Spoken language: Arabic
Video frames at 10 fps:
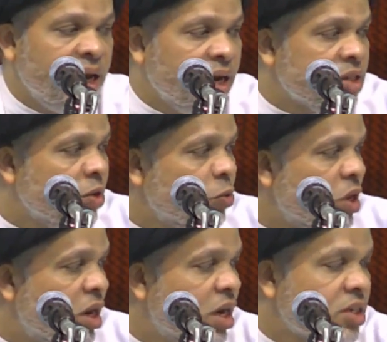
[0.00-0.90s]
عايشين
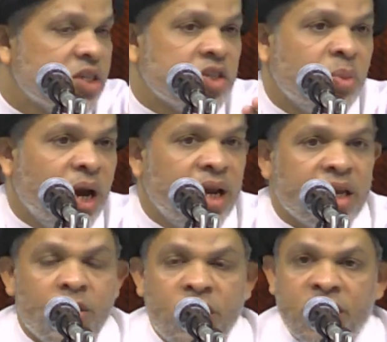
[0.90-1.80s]
ويا الناس نسمع
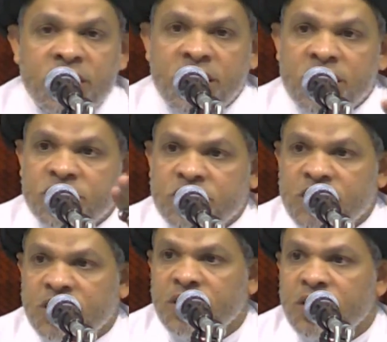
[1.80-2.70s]
هالكوارث اللي تصير